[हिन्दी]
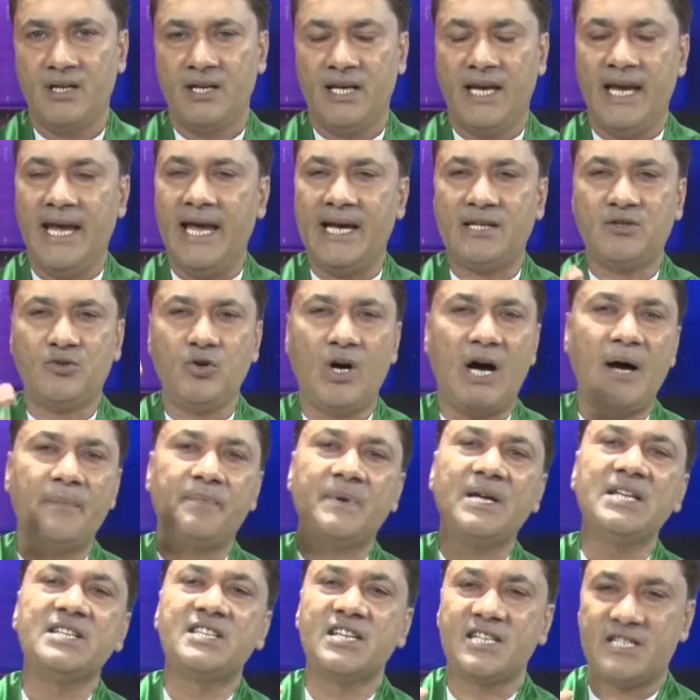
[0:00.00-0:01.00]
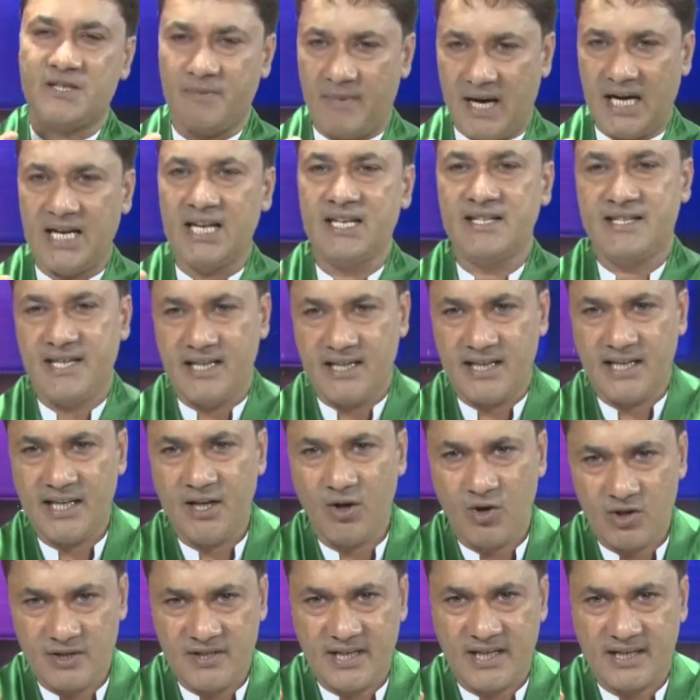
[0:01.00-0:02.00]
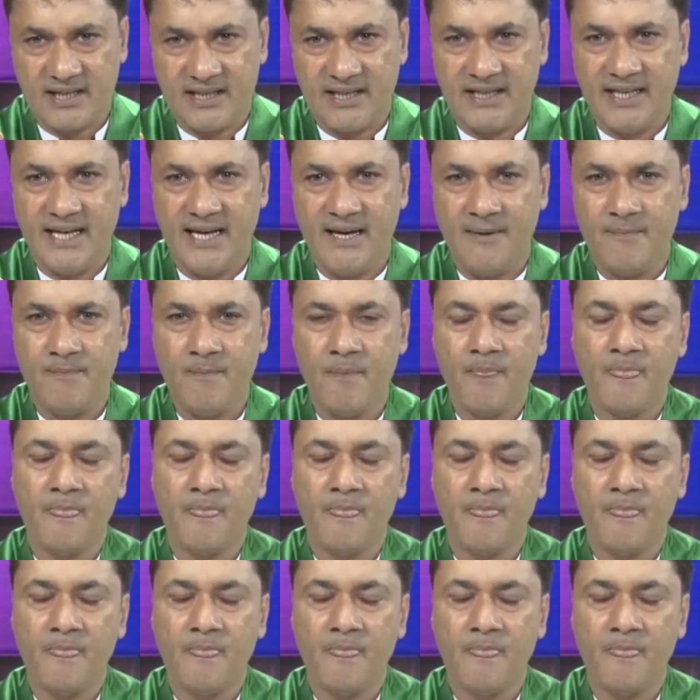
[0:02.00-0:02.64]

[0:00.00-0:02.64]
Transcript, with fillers: एक तो आपकी जिस्मानी ज़िंदगी हो सकती है